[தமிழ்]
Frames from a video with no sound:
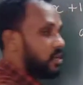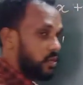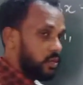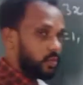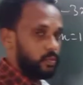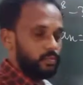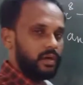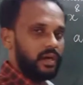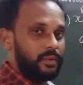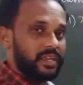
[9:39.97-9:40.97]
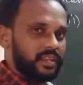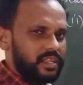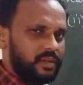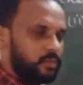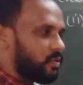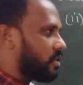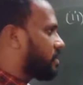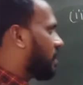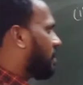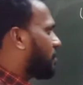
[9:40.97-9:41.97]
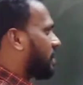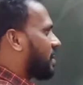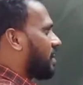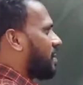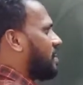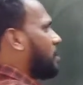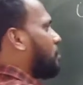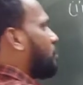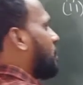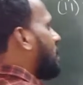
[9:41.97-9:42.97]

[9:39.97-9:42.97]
இருக்கும் அப்படிங்கிறது நம்மளுடைய இது அப்போ என்ன பி